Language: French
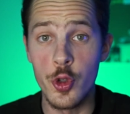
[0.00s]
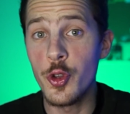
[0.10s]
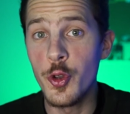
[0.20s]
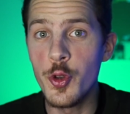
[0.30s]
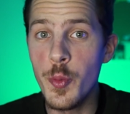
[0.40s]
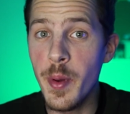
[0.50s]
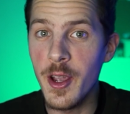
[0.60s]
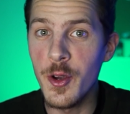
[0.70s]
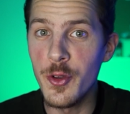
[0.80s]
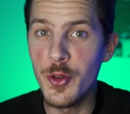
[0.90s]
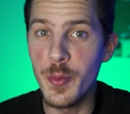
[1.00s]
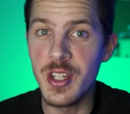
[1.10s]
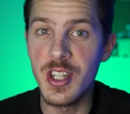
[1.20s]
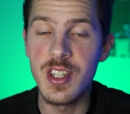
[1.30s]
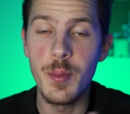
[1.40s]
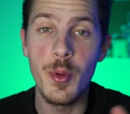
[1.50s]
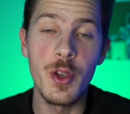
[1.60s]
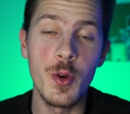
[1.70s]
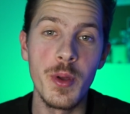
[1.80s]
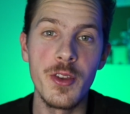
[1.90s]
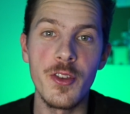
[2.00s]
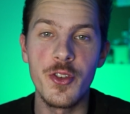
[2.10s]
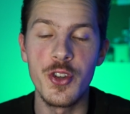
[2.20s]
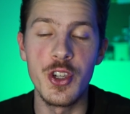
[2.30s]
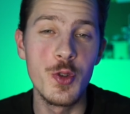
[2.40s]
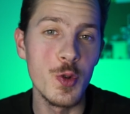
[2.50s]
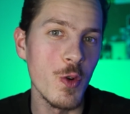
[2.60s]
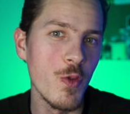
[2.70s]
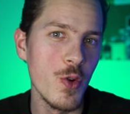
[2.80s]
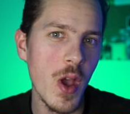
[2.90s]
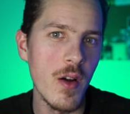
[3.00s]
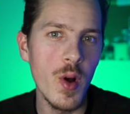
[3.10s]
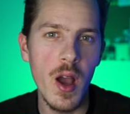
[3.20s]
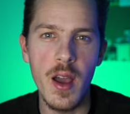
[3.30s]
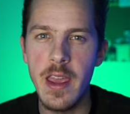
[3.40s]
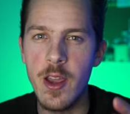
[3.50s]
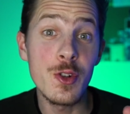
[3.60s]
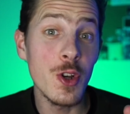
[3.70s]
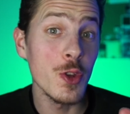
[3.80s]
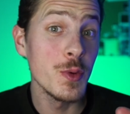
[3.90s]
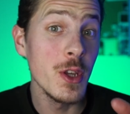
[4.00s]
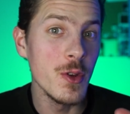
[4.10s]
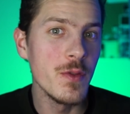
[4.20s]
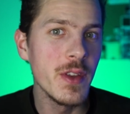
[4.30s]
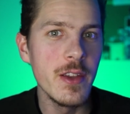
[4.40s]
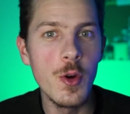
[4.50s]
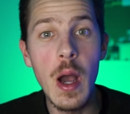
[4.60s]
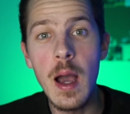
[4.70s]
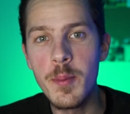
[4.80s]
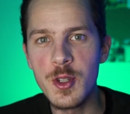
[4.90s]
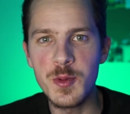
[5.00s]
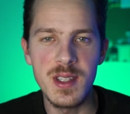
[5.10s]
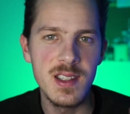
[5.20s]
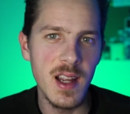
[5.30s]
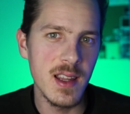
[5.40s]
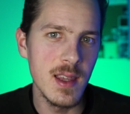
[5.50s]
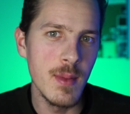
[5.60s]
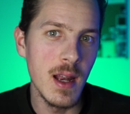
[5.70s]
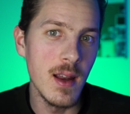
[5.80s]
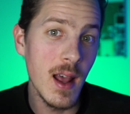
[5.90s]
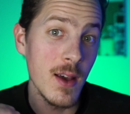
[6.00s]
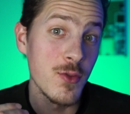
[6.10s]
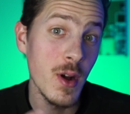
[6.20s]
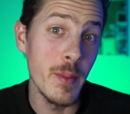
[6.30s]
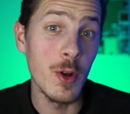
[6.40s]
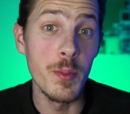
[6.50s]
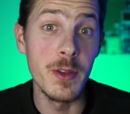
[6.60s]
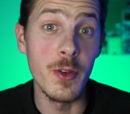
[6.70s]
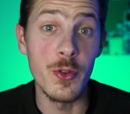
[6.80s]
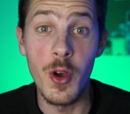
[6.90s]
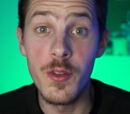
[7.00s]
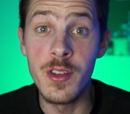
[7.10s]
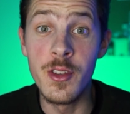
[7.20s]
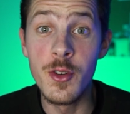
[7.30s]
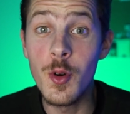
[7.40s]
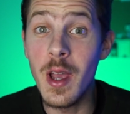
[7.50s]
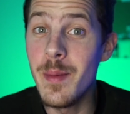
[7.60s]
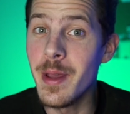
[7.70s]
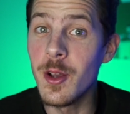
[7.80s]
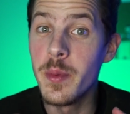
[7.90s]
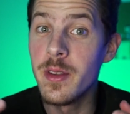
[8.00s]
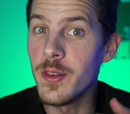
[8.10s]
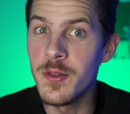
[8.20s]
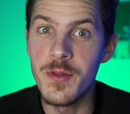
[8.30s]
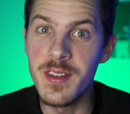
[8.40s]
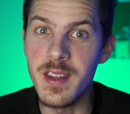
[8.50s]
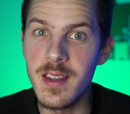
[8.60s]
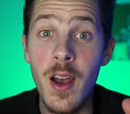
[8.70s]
Je suis Super Echo sur ma chaîne Japon des compétences que j'ai toujours voulu avoir et aujourd'hui une vidéo un peu spéciale qui mêle à la fois mes compétences en vidéo et mes compétences physiques.